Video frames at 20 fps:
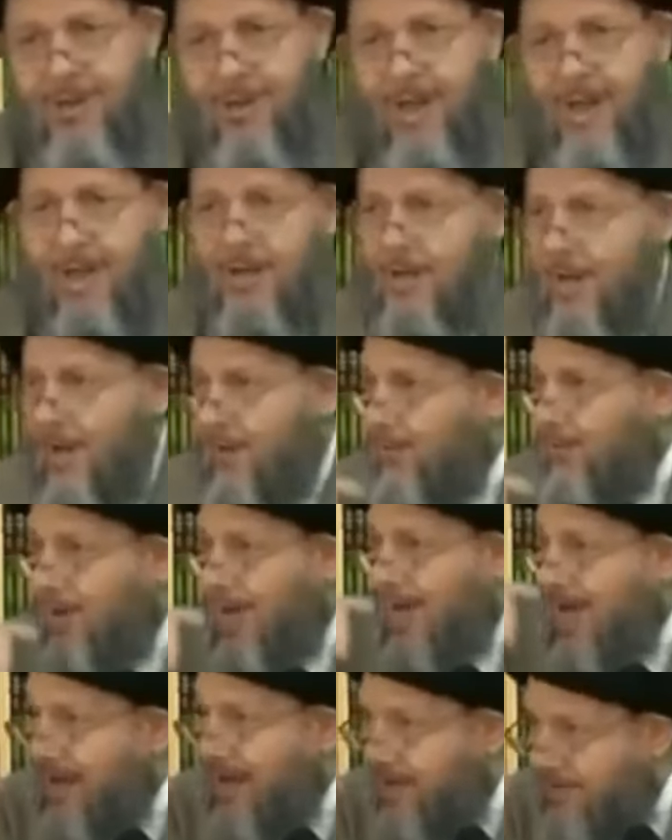ان يقول
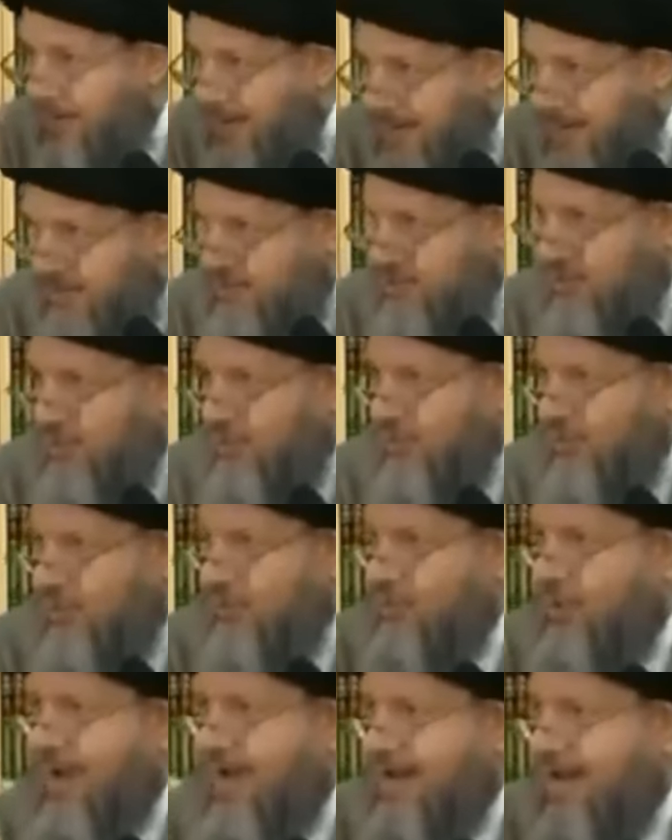انا مرجع
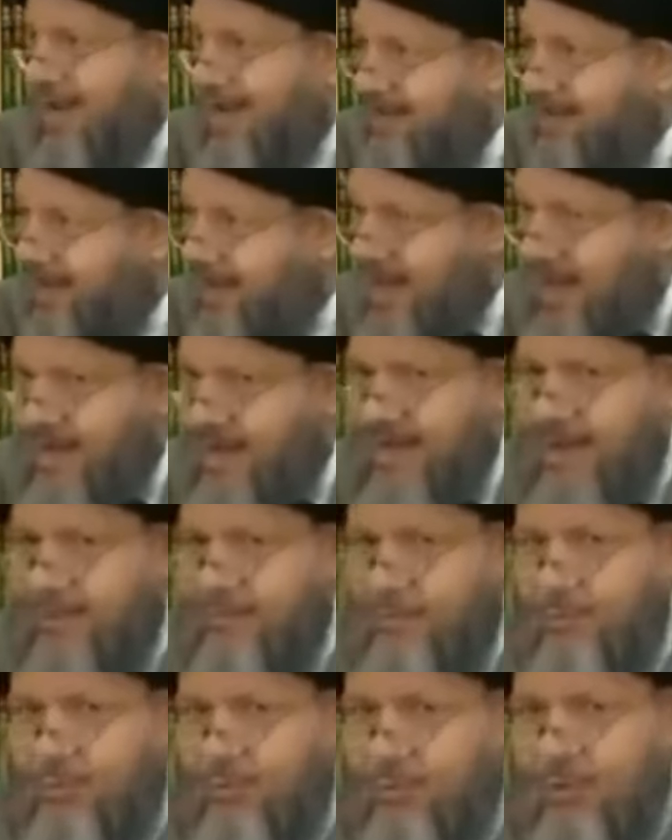وانا
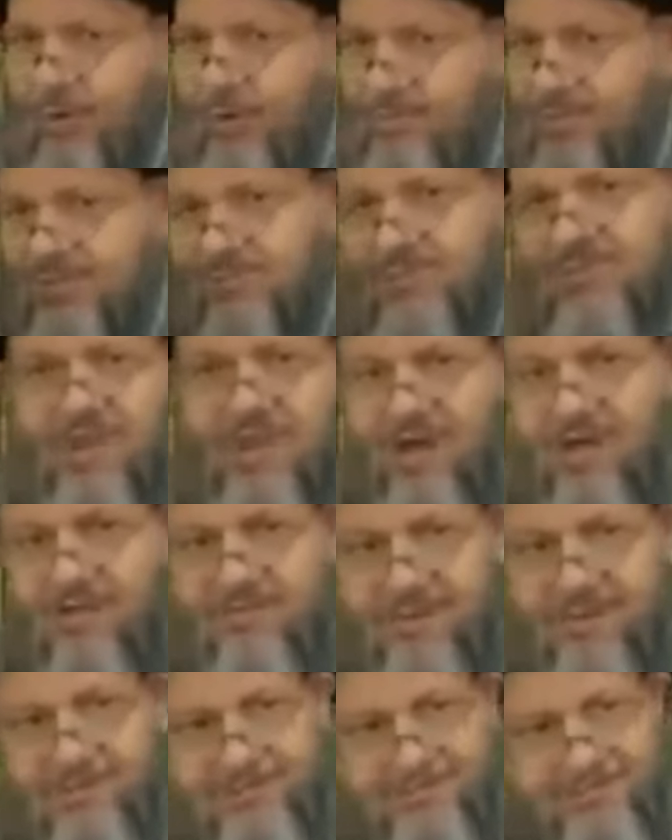اتكلم باسم
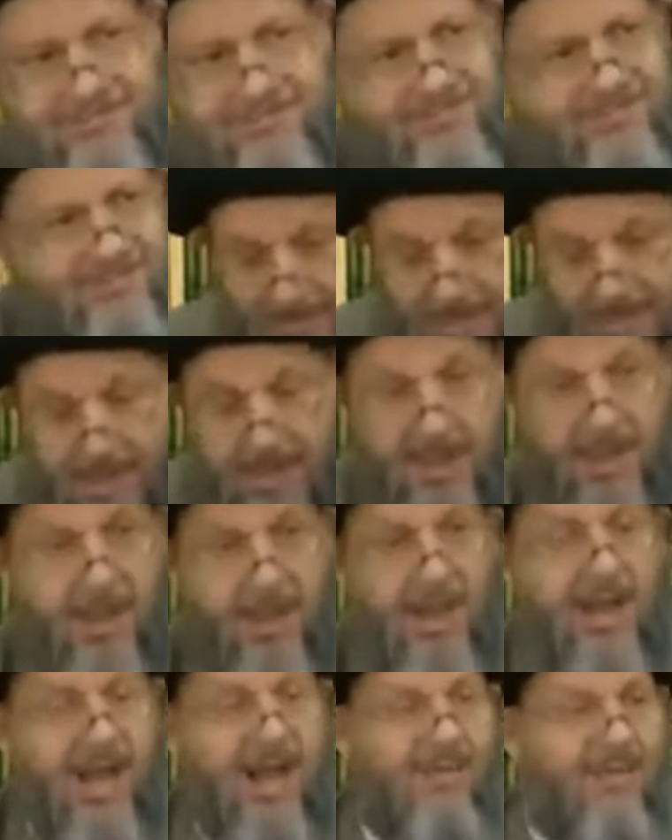الطائفه.
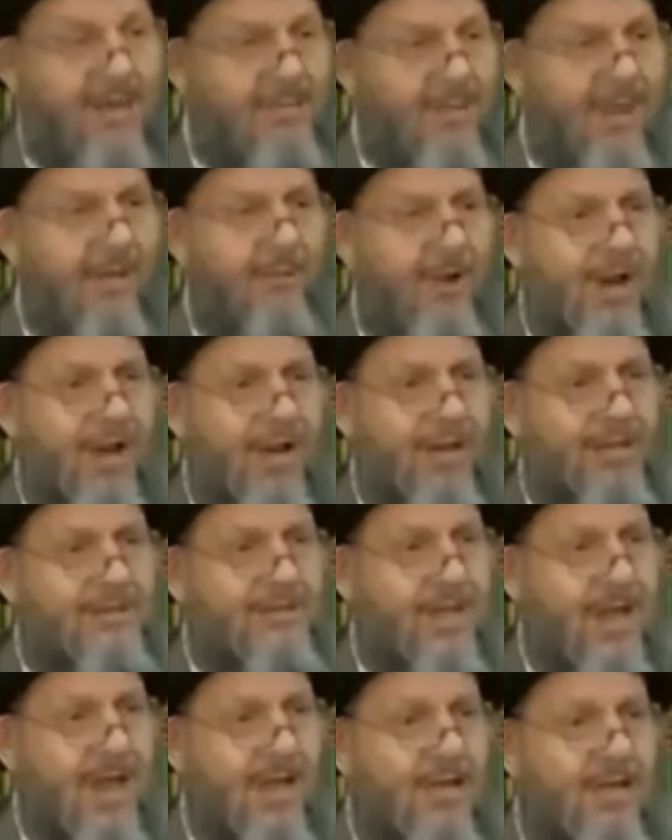هذا المحور
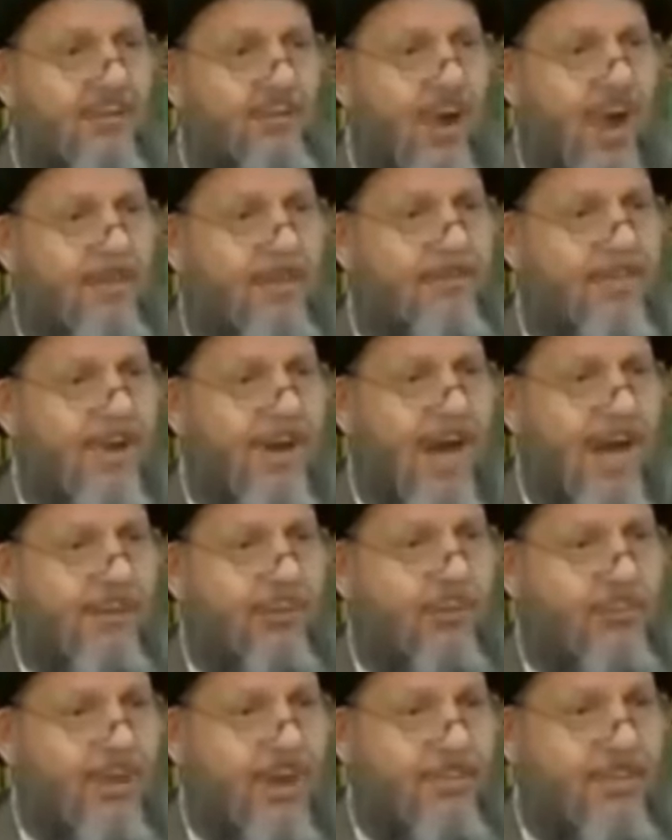اعزائي يعبر عنه
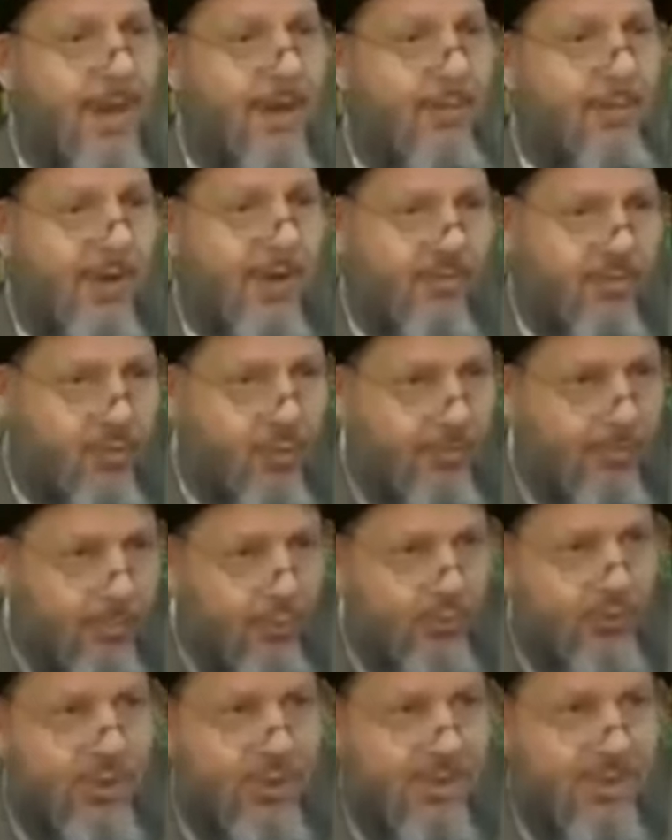بالمحور
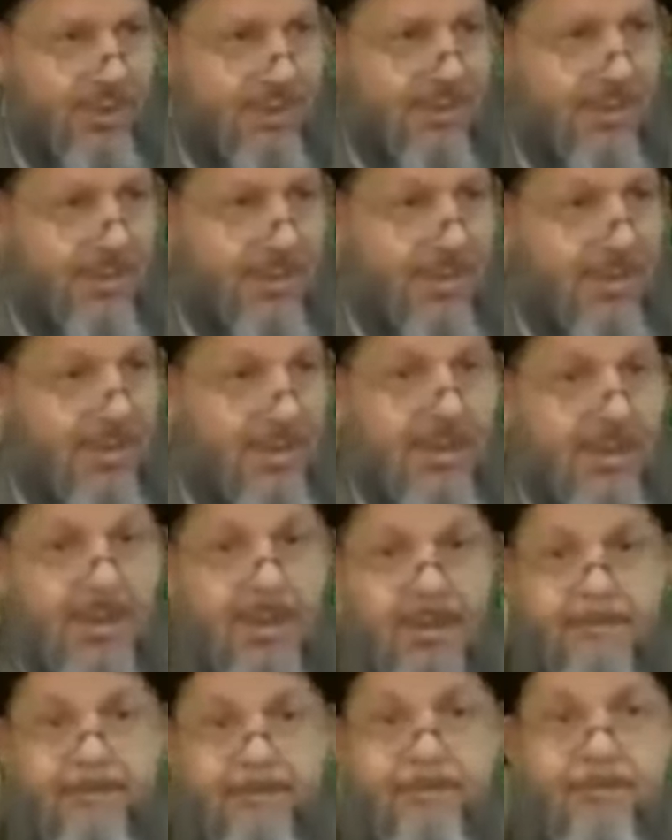الثبوتي.
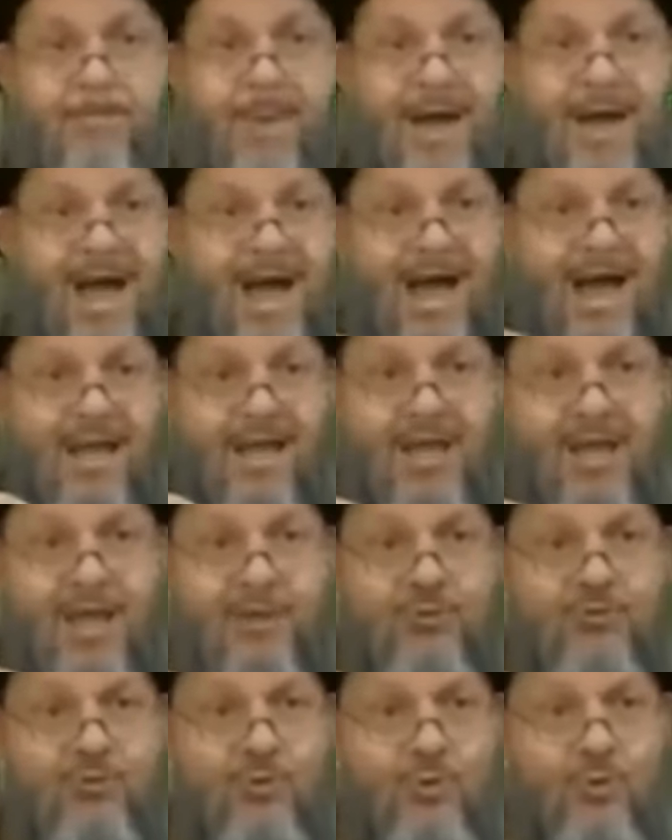ما هي
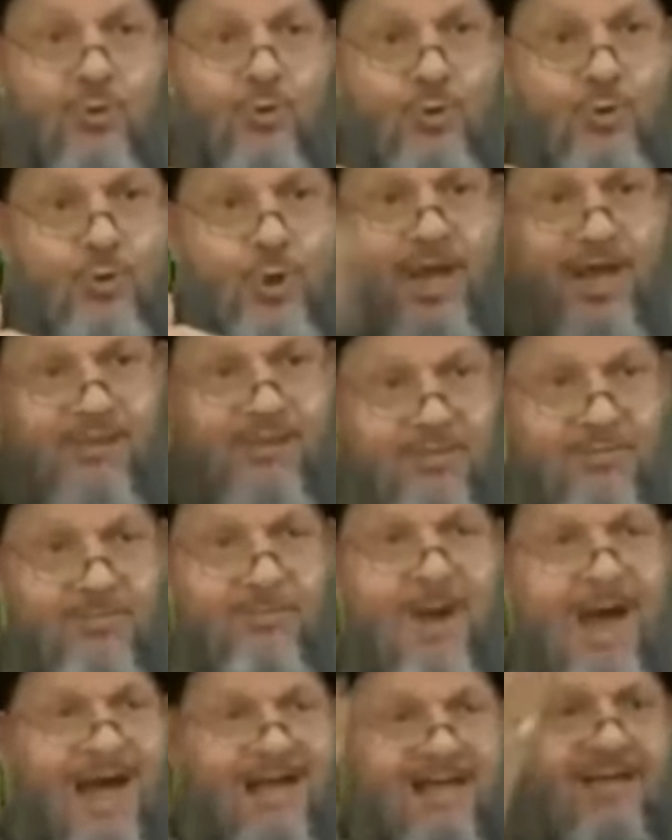طرق
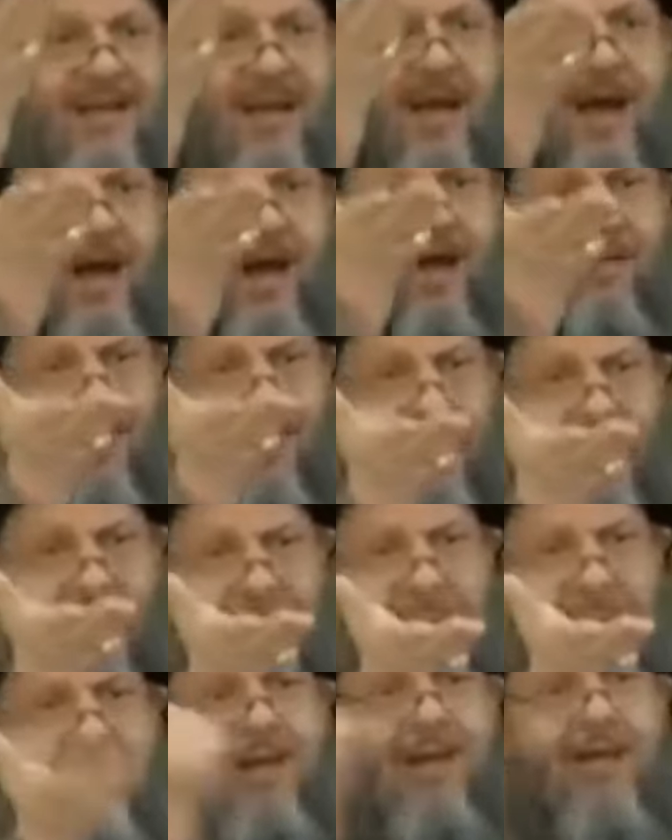اثبات هذا
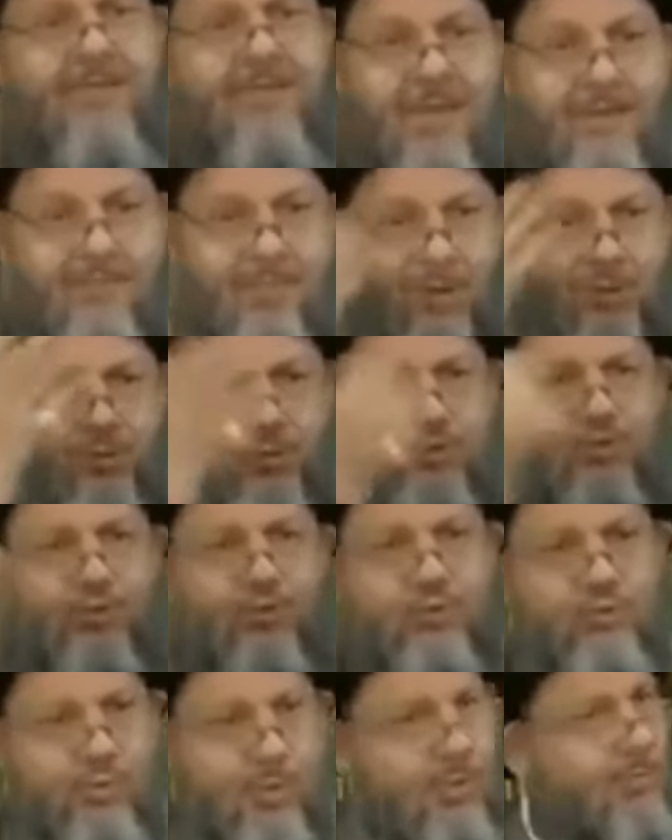العلم الذي يملكه
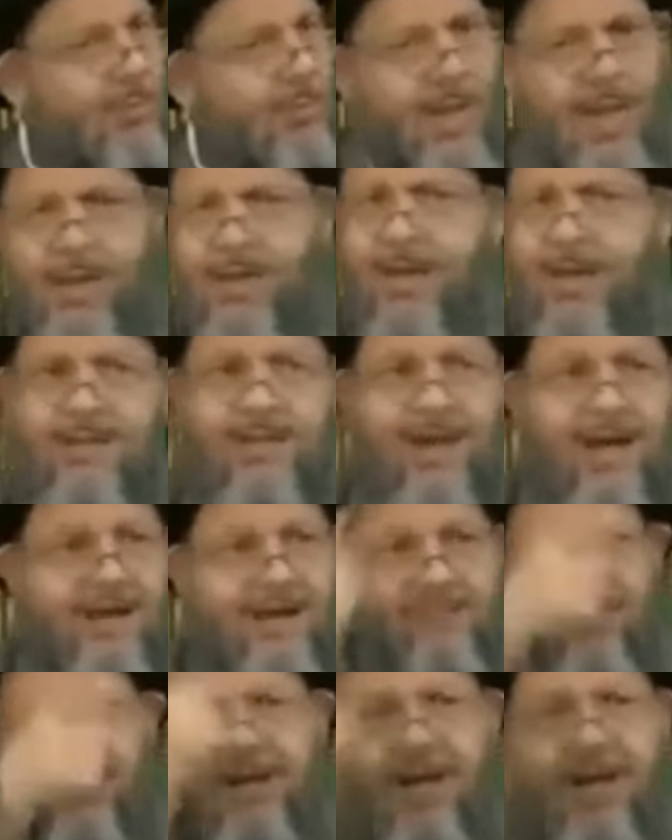الشروط؟ من اين
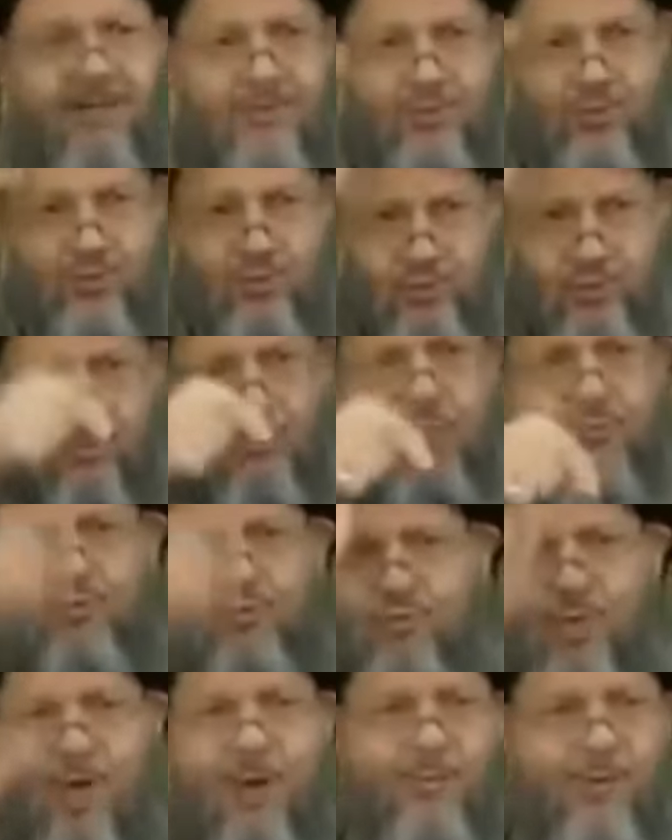نتعرف ان هذه الشروط
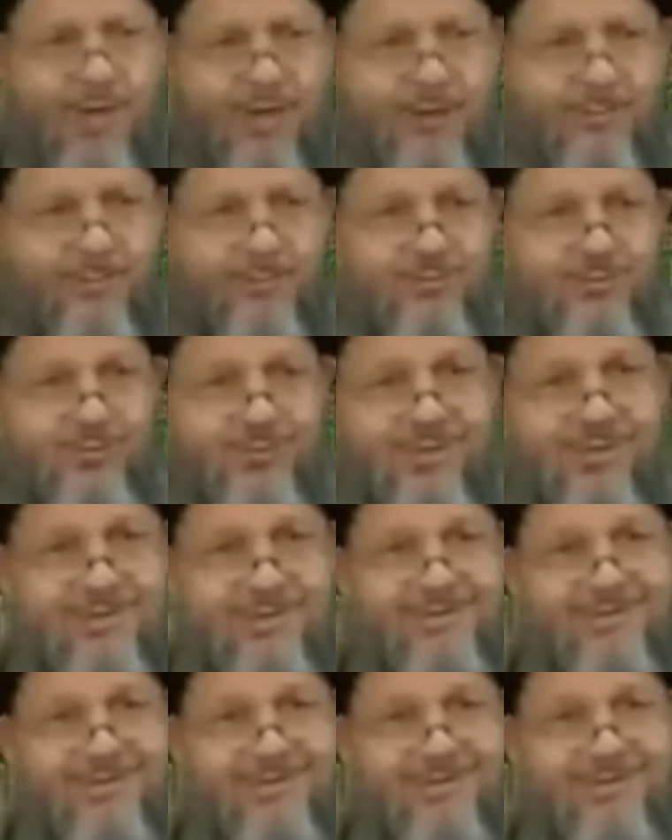موجوده او غير موجوده؟